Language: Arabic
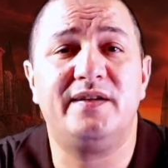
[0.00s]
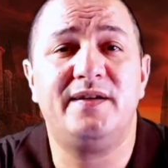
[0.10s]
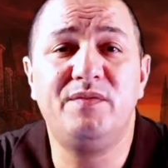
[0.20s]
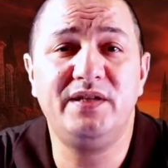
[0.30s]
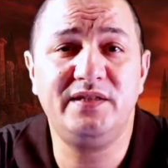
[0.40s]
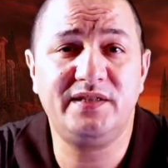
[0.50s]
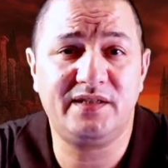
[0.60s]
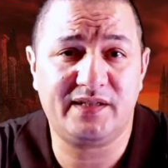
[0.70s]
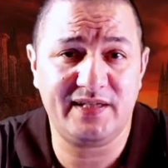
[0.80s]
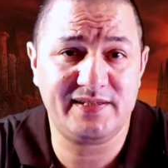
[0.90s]
ومنين ديك
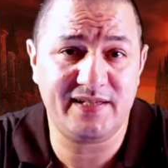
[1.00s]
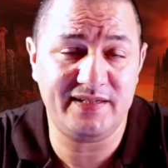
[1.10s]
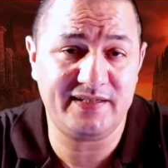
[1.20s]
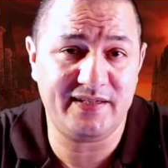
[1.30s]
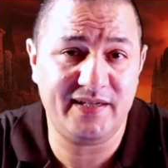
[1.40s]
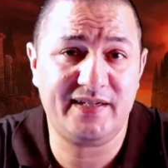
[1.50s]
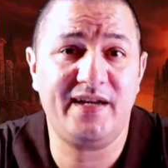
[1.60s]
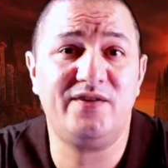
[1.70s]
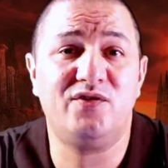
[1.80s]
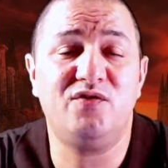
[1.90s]
القصه اللي كان
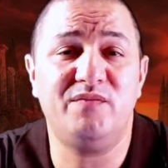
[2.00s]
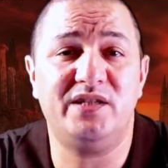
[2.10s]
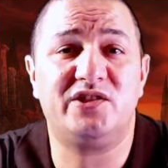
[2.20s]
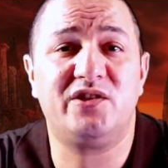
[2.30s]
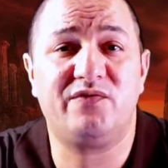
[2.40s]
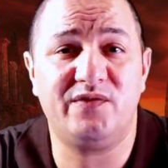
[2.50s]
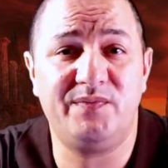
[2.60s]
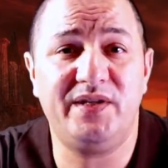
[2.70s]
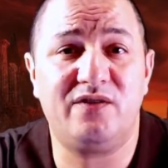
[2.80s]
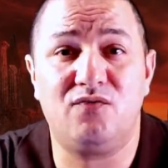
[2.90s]
حكى لهم اللي شاف
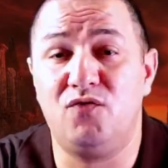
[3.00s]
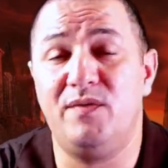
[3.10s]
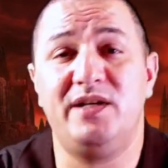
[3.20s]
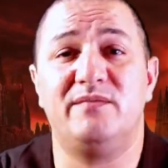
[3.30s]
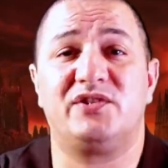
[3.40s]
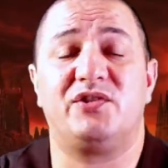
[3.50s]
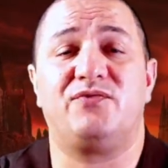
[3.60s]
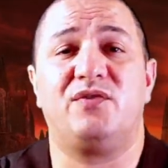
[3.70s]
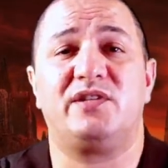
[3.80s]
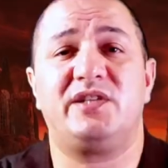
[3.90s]
البئر وهما اللي ما
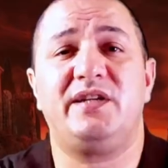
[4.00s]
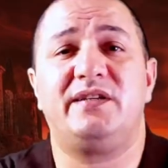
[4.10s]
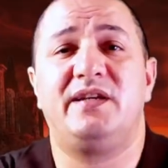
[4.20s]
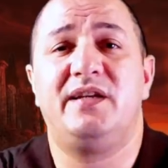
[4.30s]
شافوها شيء